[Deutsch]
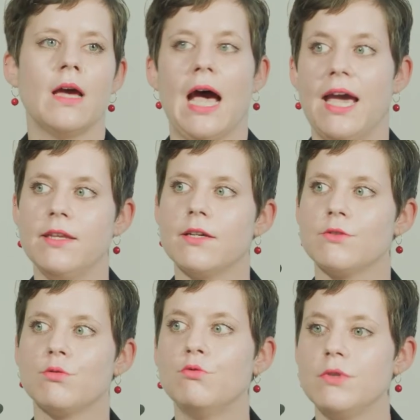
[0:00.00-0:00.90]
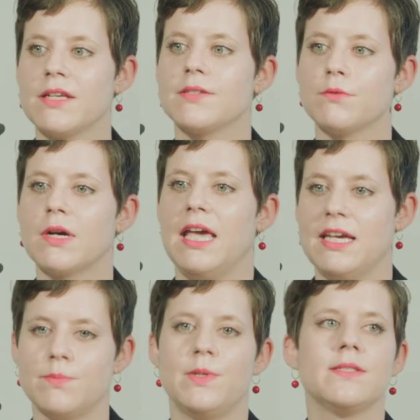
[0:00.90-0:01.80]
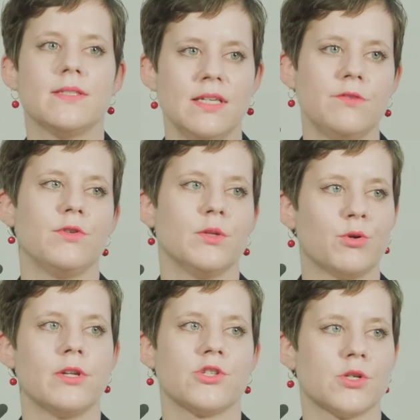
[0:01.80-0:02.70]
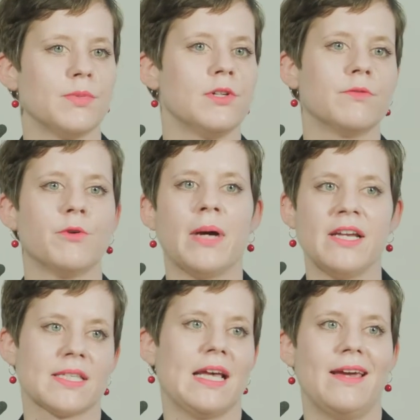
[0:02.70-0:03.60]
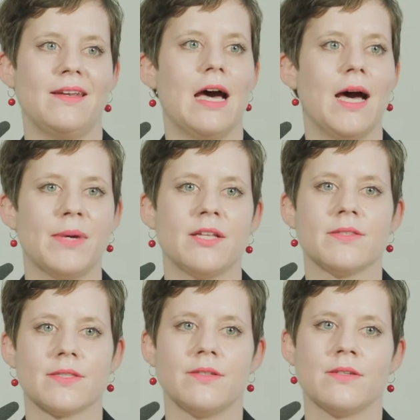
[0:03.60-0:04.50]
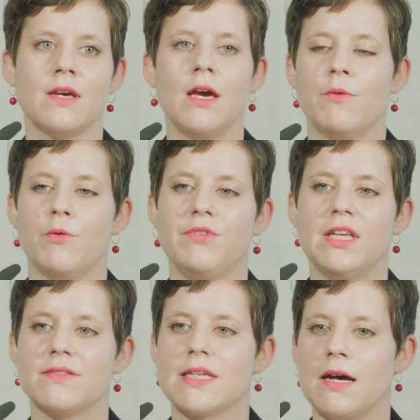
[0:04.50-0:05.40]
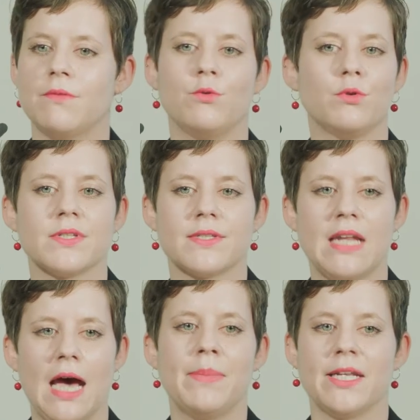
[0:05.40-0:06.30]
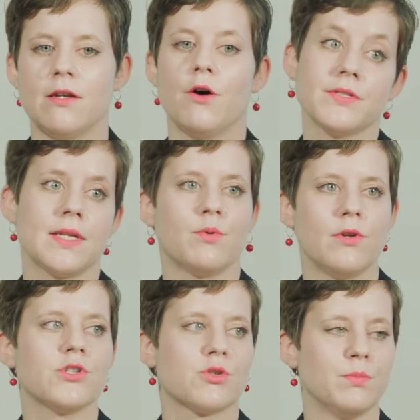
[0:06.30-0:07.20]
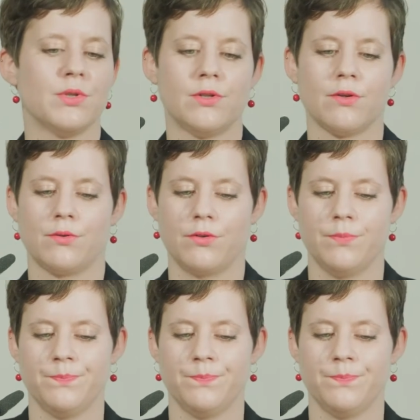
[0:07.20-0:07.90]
Einige tun das sogar explizit für die politische Bildung, wobei es keine Arbeiten sind, wo wir sagen würden, das sind Arbeiten aus der politischen Bildung.